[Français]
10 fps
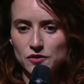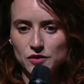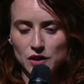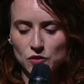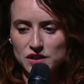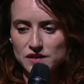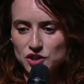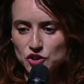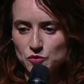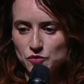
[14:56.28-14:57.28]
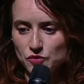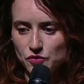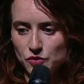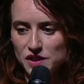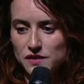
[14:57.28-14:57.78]
et, rendre les échanges plus
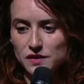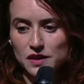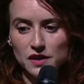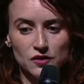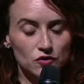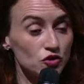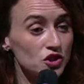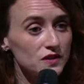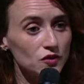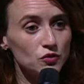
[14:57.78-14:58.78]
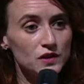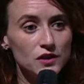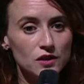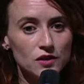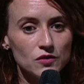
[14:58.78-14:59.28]
fluides ce que je disais tout à
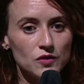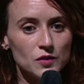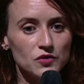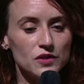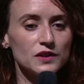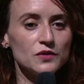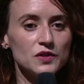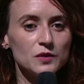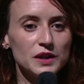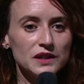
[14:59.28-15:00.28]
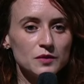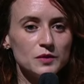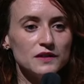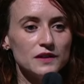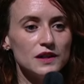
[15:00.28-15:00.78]
l'heure, on va pouvoir avoir des feedbacks
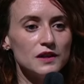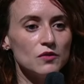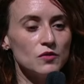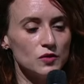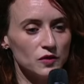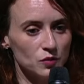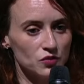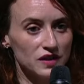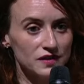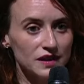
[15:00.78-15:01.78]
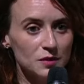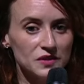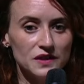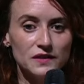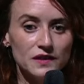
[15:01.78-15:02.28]
immédiats, on va aussi pouvoir
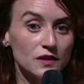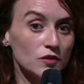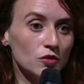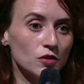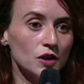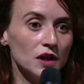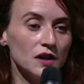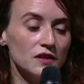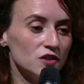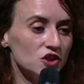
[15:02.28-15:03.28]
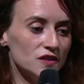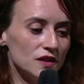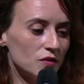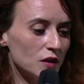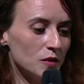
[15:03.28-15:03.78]
s'adapter, c'est-à-dire que si
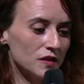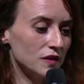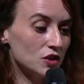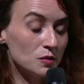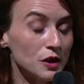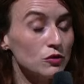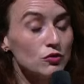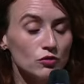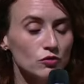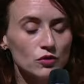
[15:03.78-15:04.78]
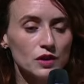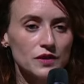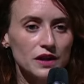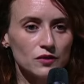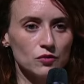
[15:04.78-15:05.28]
j'essaie de faire passer, je une notion sur les
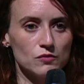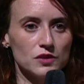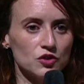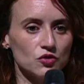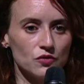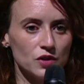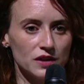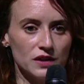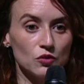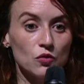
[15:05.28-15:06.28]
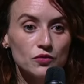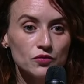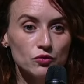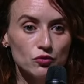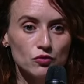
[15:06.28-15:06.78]
fractions et que je vois qu'il y a une
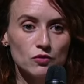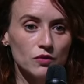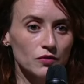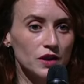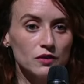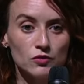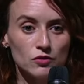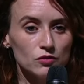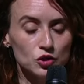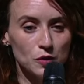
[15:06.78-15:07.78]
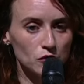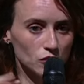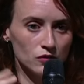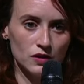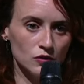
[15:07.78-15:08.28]
confusion en fait, je sais
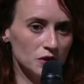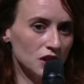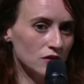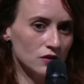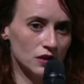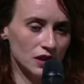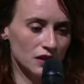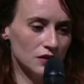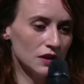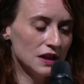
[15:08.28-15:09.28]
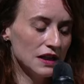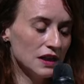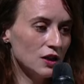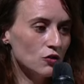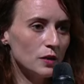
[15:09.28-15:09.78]
entre dénominateur et,
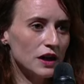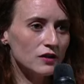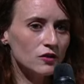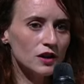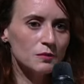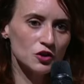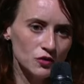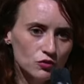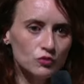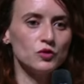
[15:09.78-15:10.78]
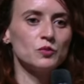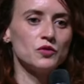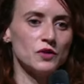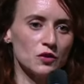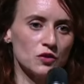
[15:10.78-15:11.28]
et numérateur, et eh ben je vais tout de suite
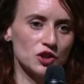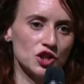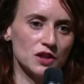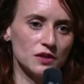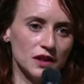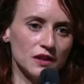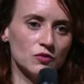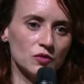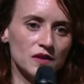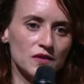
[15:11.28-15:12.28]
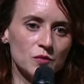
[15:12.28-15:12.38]
pouvoir corriger et donc ça va